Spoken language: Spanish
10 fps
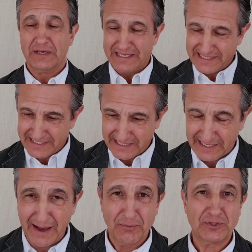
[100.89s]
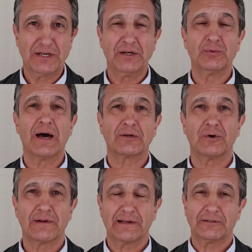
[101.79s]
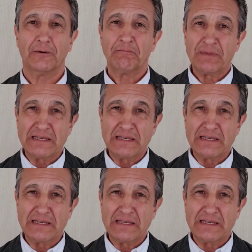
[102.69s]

Sigamos en el lugar correcto.